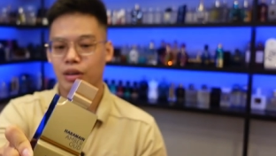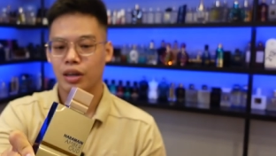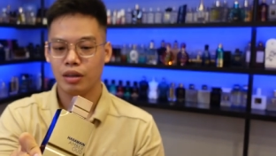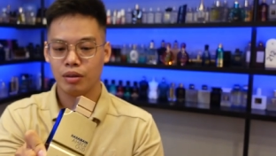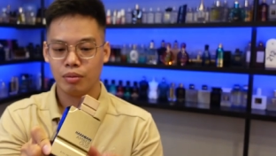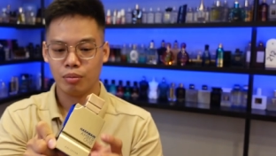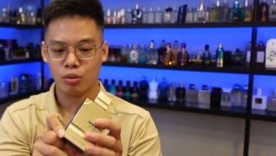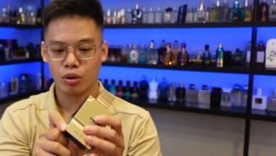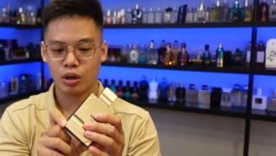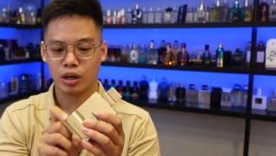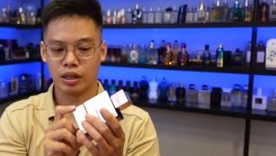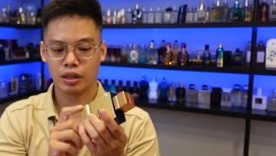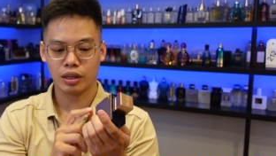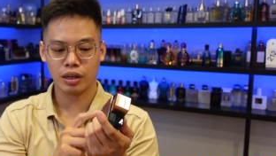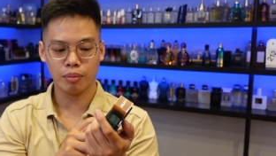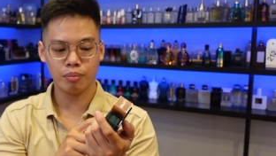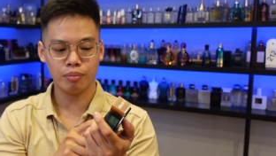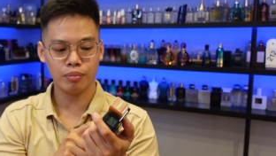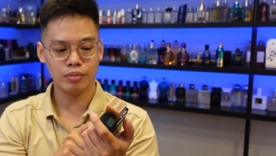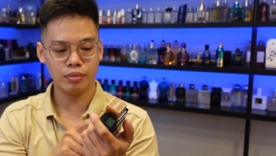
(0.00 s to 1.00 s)
Vâng, một cái
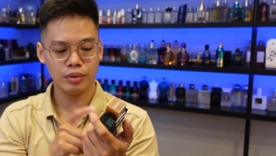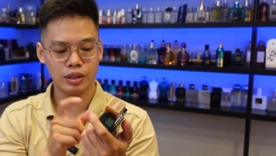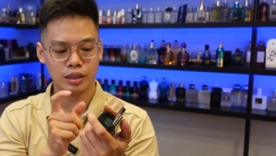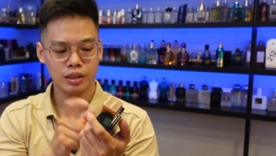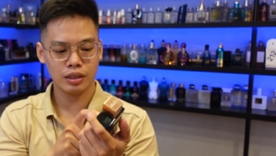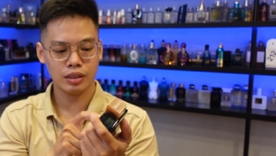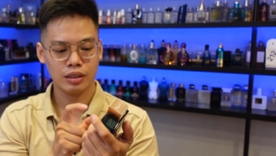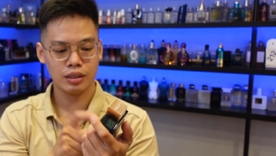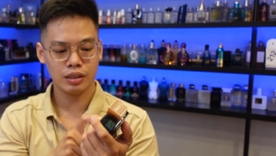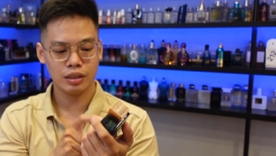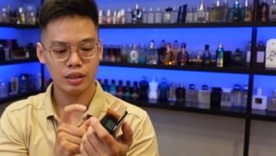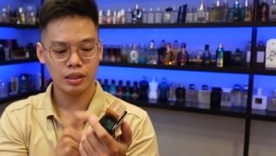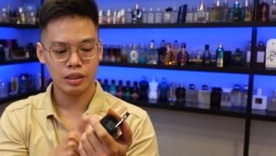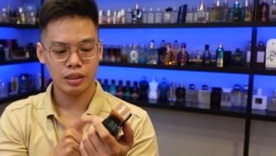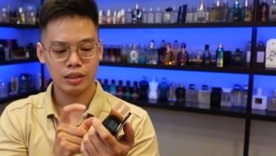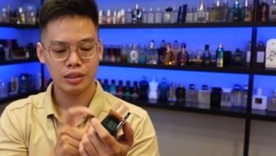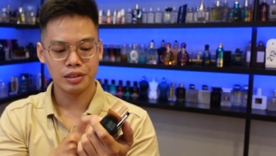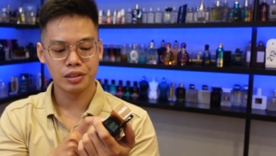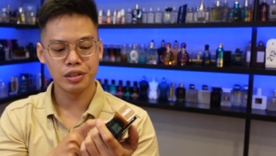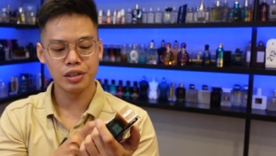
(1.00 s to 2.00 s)
tấm ờ,
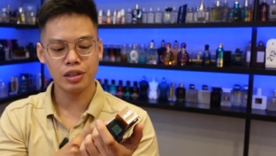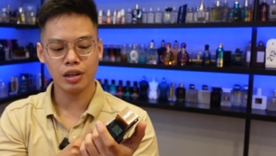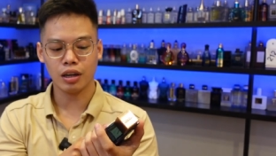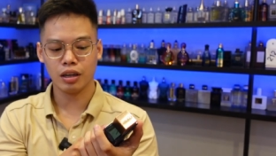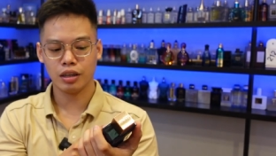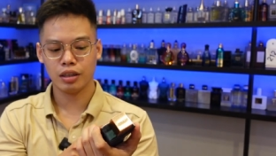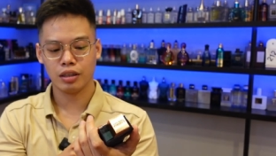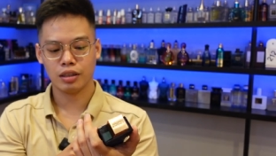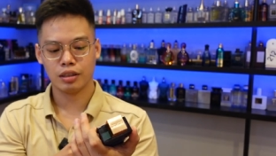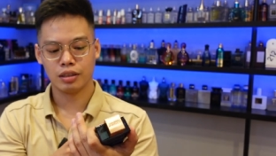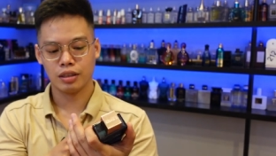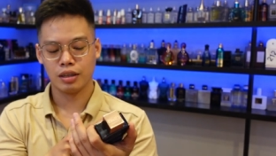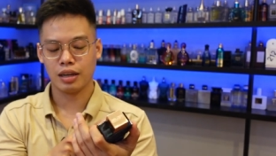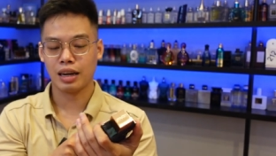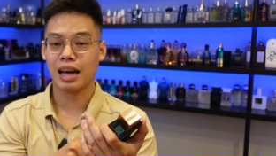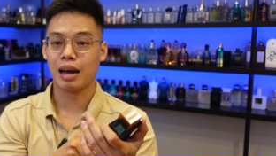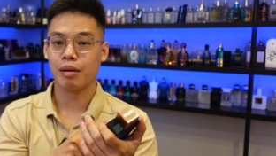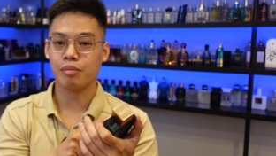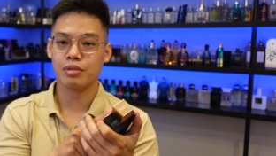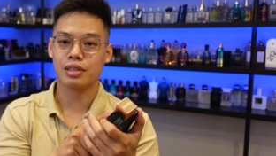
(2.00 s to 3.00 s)
nhựa
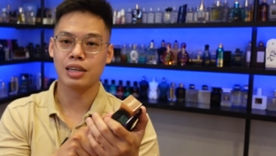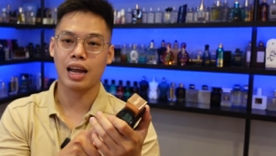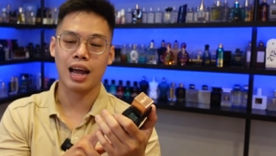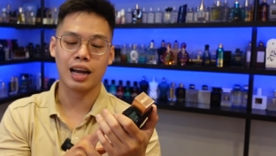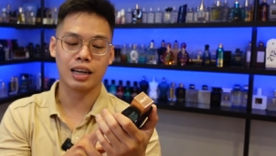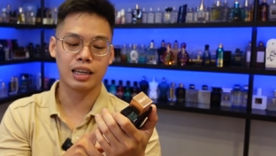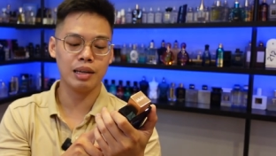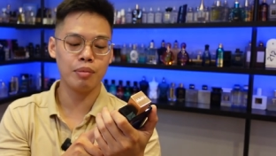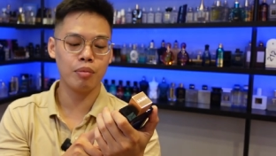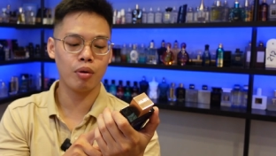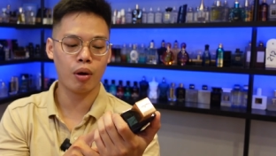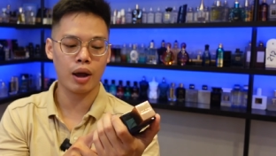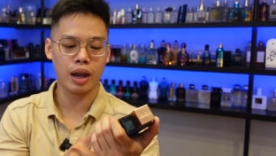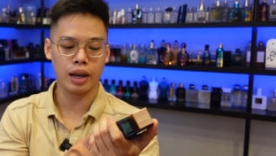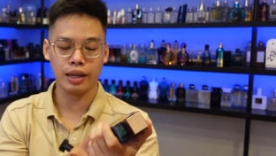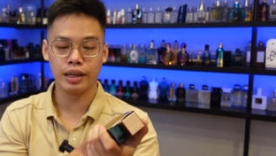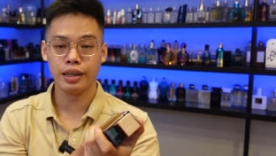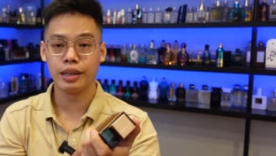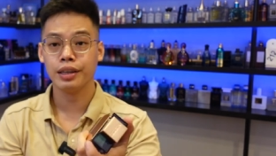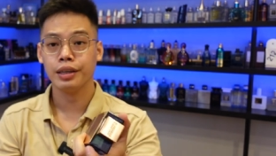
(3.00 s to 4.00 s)
làm giả kim
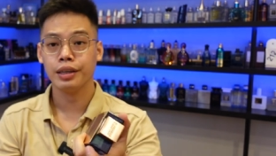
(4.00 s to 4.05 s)
loại